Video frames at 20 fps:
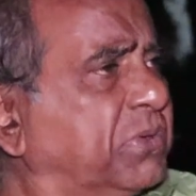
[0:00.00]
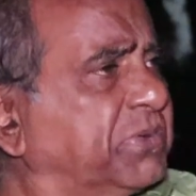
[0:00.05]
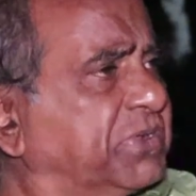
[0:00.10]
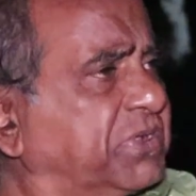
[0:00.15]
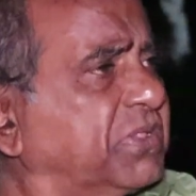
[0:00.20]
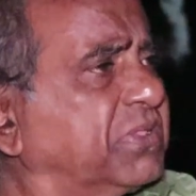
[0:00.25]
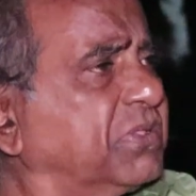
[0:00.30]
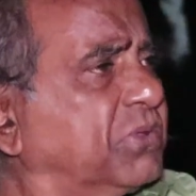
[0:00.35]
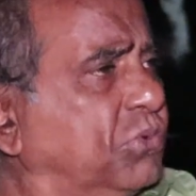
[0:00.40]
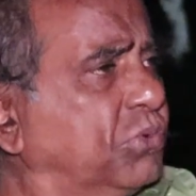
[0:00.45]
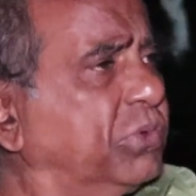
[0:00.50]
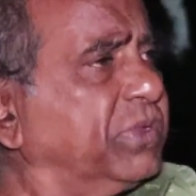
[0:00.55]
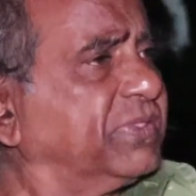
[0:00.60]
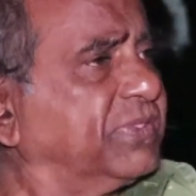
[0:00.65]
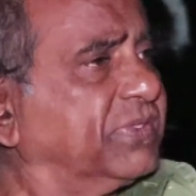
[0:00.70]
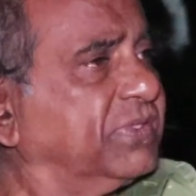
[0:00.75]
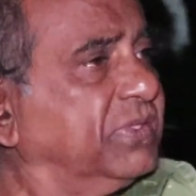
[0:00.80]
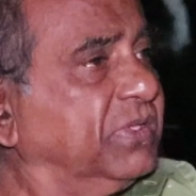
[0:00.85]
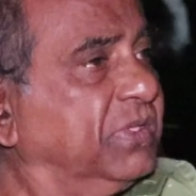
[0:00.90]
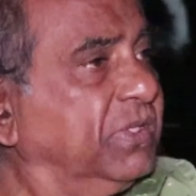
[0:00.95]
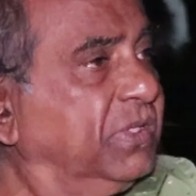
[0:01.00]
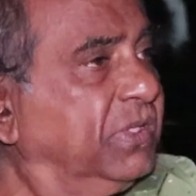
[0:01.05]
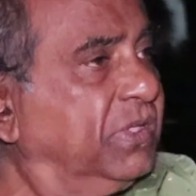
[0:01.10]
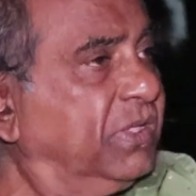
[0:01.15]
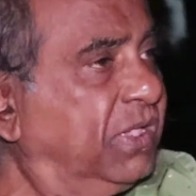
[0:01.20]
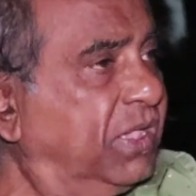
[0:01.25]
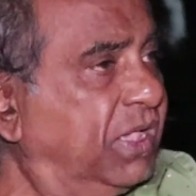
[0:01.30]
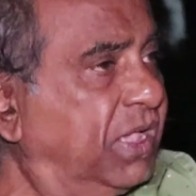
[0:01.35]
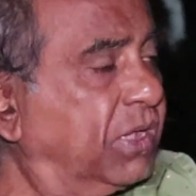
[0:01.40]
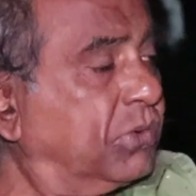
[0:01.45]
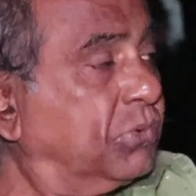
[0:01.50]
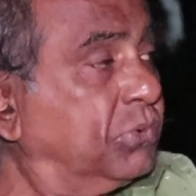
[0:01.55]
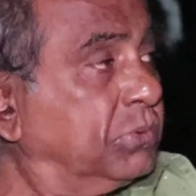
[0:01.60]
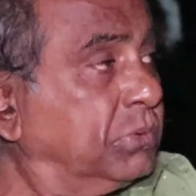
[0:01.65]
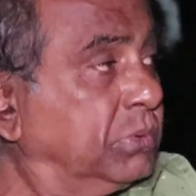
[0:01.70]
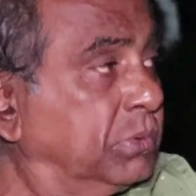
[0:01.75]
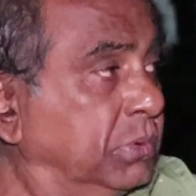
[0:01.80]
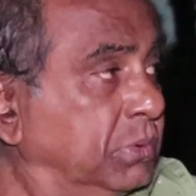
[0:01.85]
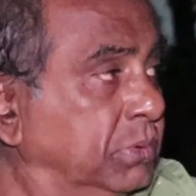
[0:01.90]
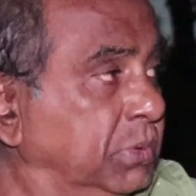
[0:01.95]
তো আমার সাথে করেছে এখন
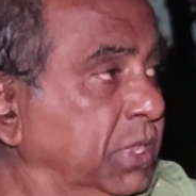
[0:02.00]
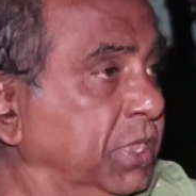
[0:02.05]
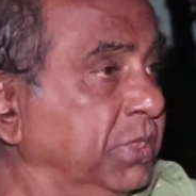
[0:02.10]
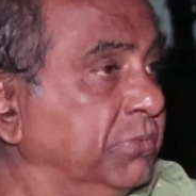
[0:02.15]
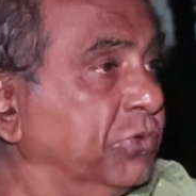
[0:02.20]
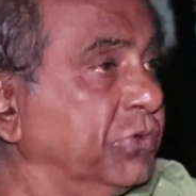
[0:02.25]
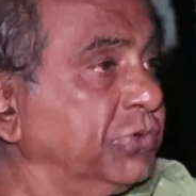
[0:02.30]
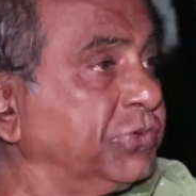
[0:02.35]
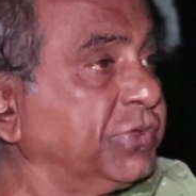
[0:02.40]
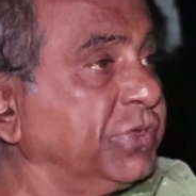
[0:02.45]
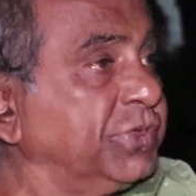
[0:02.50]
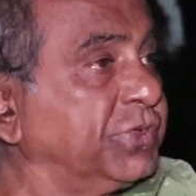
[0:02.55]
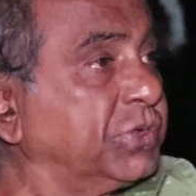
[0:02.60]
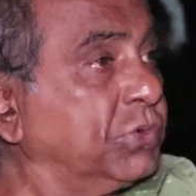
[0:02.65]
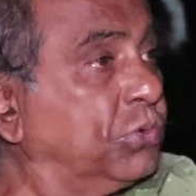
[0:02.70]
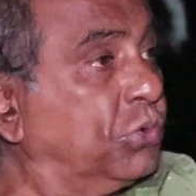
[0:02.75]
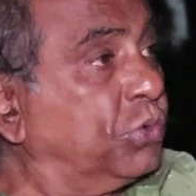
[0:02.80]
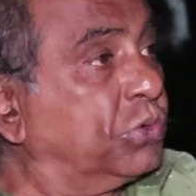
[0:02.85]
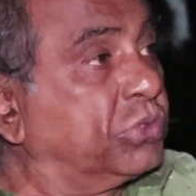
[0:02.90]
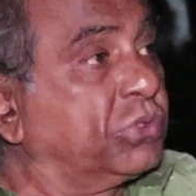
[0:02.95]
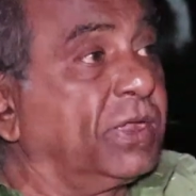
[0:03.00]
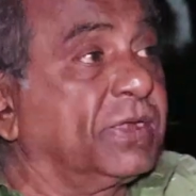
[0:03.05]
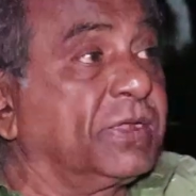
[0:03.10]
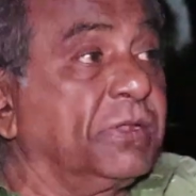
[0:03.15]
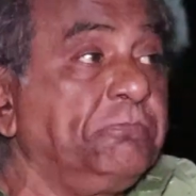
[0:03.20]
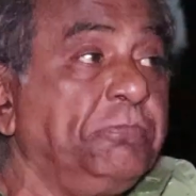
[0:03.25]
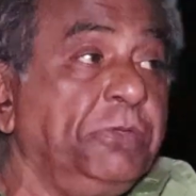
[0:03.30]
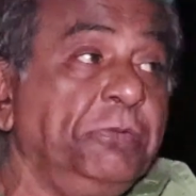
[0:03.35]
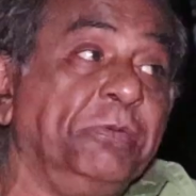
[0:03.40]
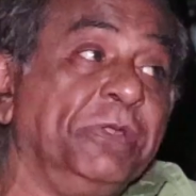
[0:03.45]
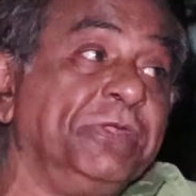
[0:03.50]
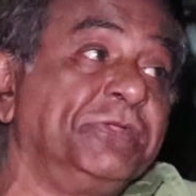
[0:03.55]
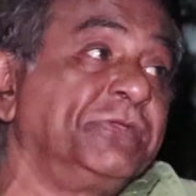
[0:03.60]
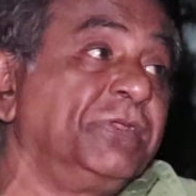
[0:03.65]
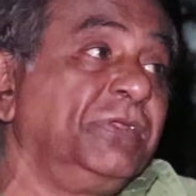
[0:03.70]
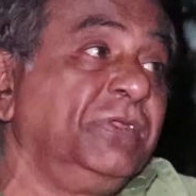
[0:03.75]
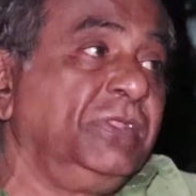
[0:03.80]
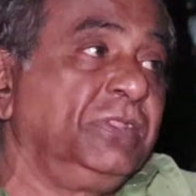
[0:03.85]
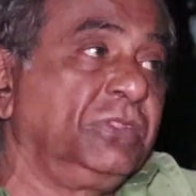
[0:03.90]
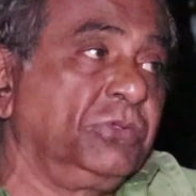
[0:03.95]
এই বয়সে এসে ওর তো একটা
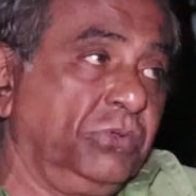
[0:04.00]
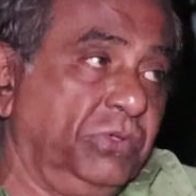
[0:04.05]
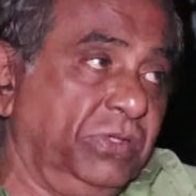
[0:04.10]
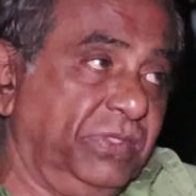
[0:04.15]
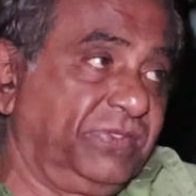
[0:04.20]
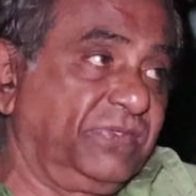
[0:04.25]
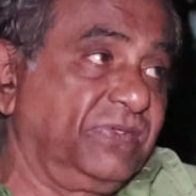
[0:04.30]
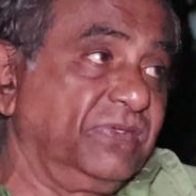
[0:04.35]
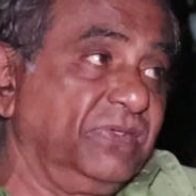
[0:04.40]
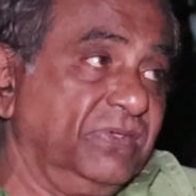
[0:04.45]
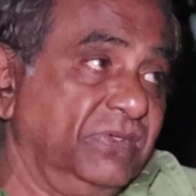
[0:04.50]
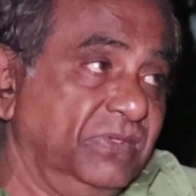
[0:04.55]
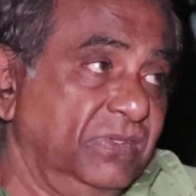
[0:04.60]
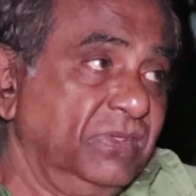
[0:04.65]
প্রিপারেশন নিতে হয়েছে